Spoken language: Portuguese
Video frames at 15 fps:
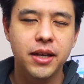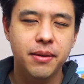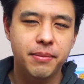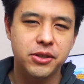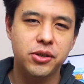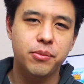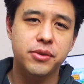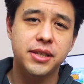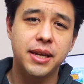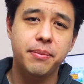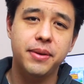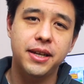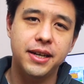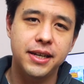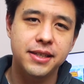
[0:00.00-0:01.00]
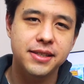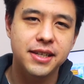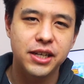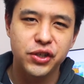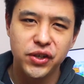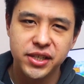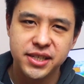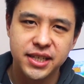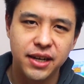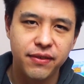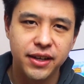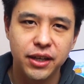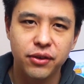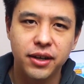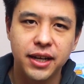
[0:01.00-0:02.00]
Mas como sempre, antes já se inscreve
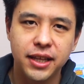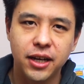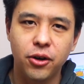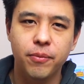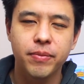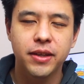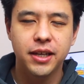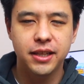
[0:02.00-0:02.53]
aqui no canal,